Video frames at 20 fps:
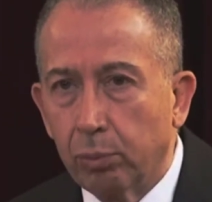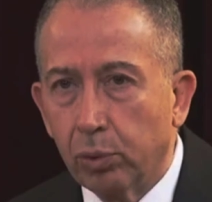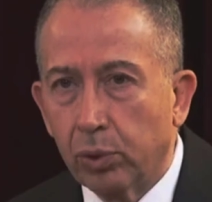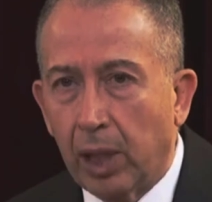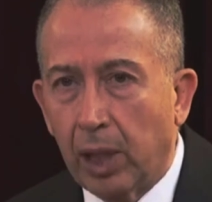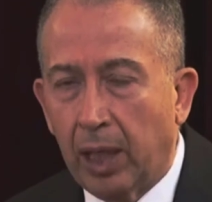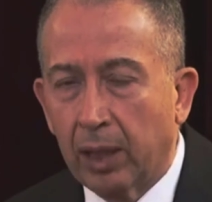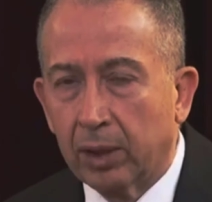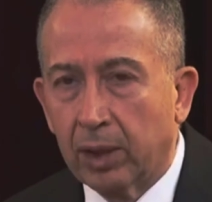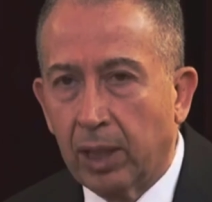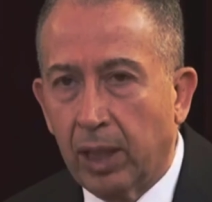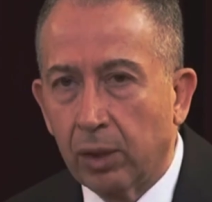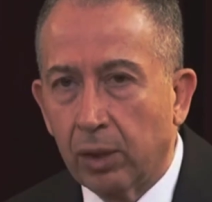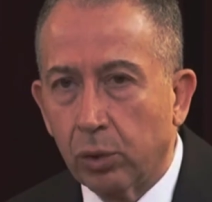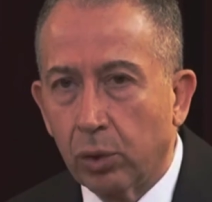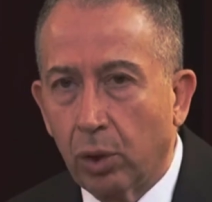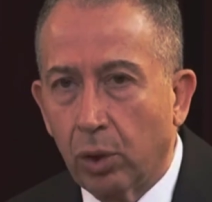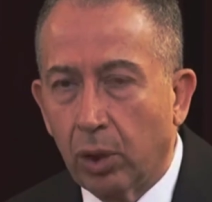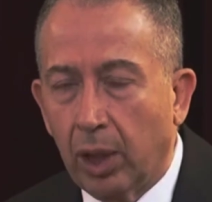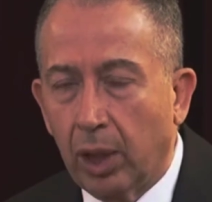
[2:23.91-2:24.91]
Bu saatten
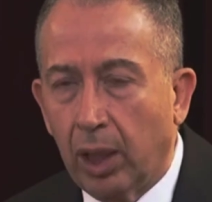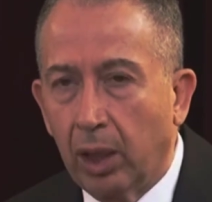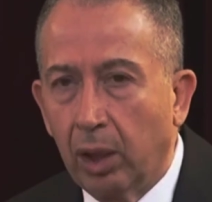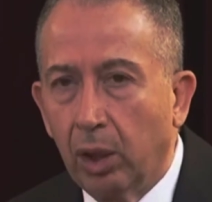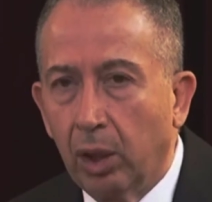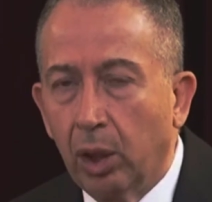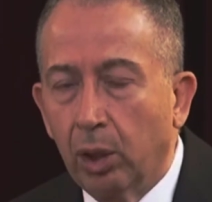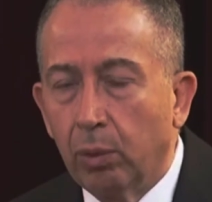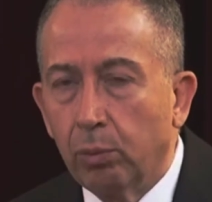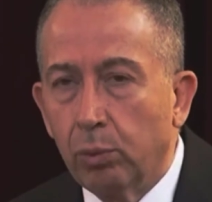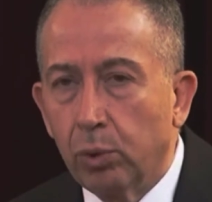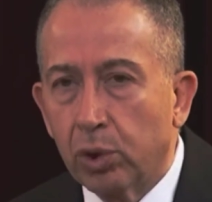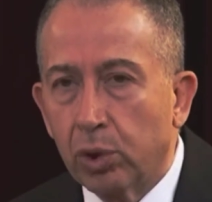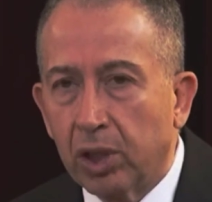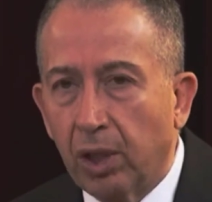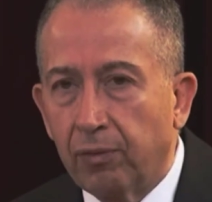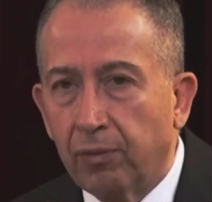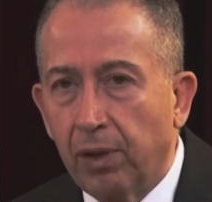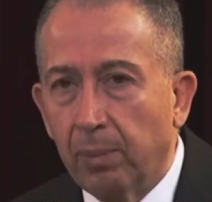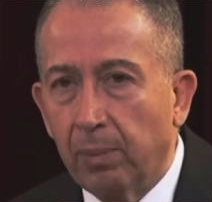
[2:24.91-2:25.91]
sonra
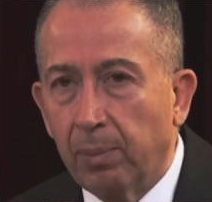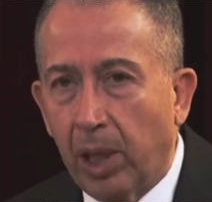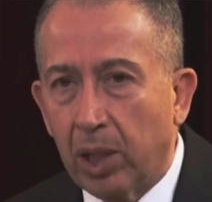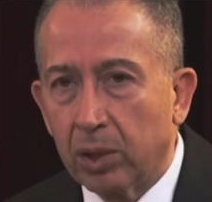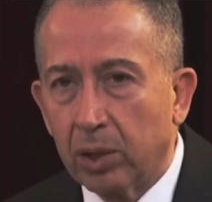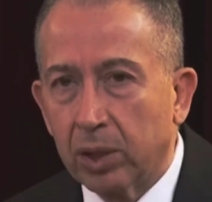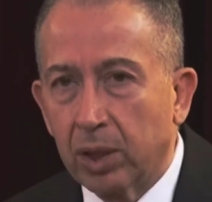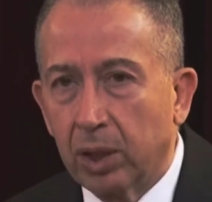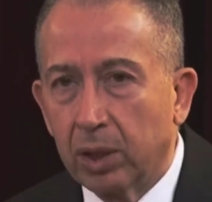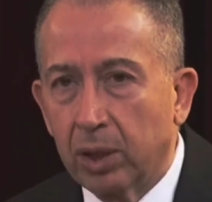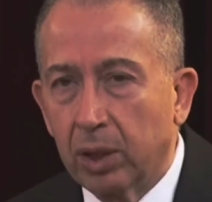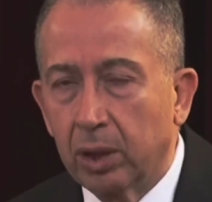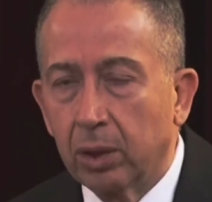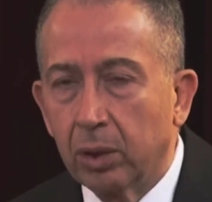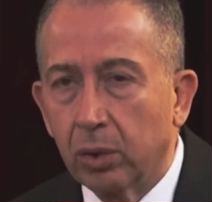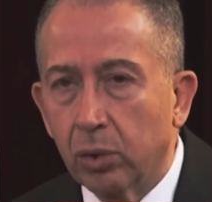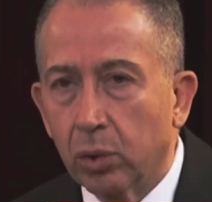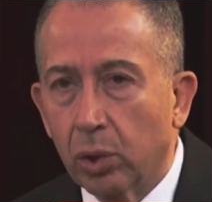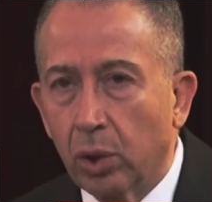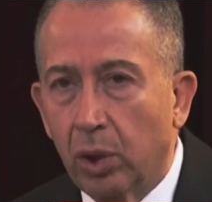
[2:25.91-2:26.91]
Müstafi
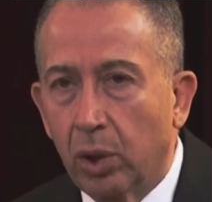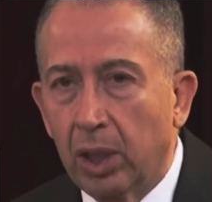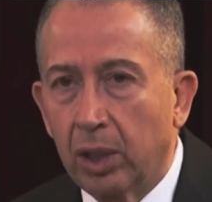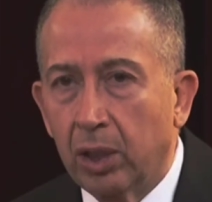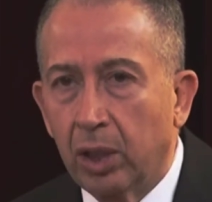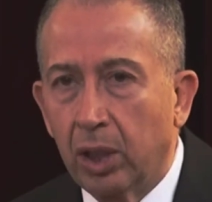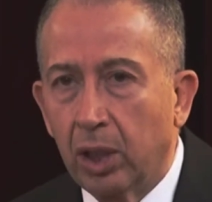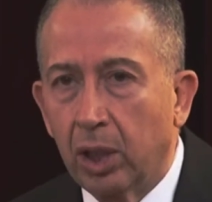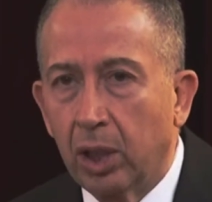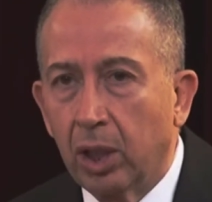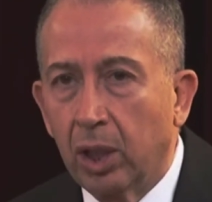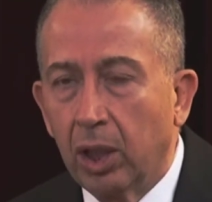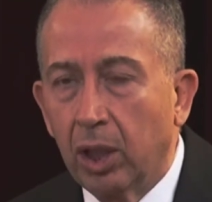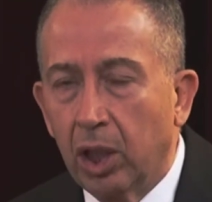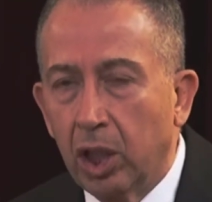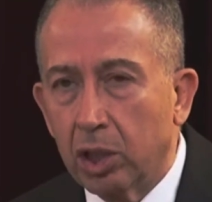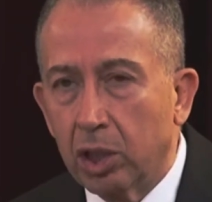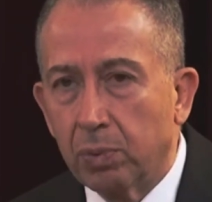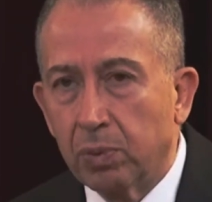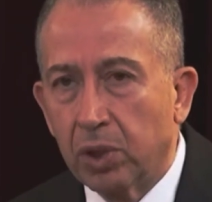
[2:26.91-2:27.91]
Başkan'ın söylediği
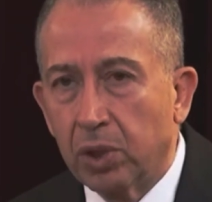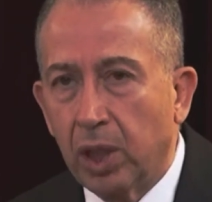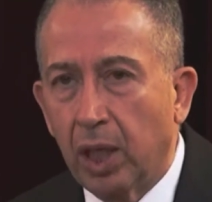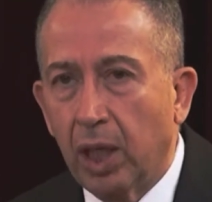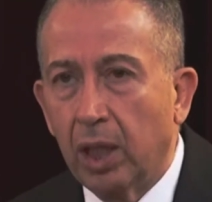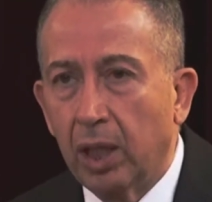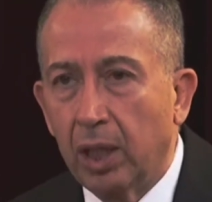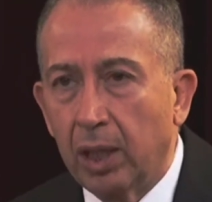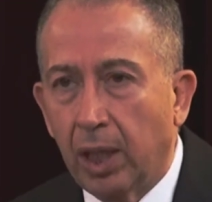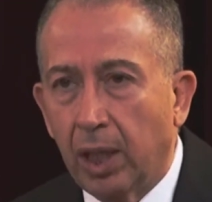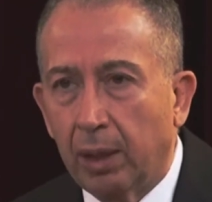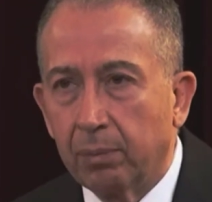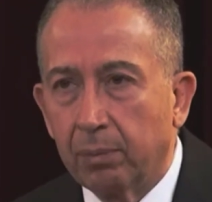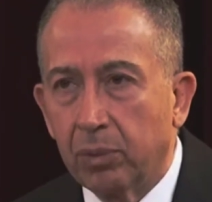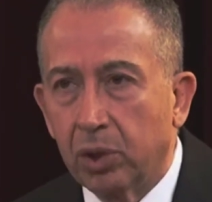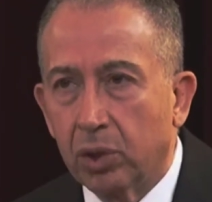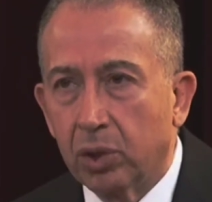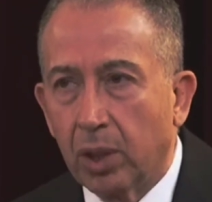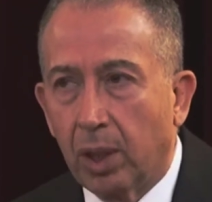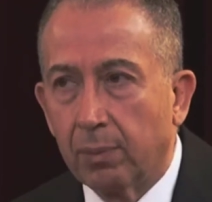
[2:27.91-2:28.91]
hiçbir şeye
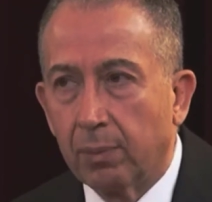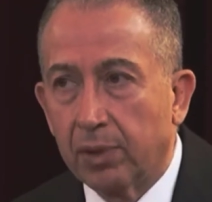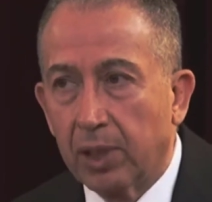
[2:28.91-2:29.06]
inanmayacağım.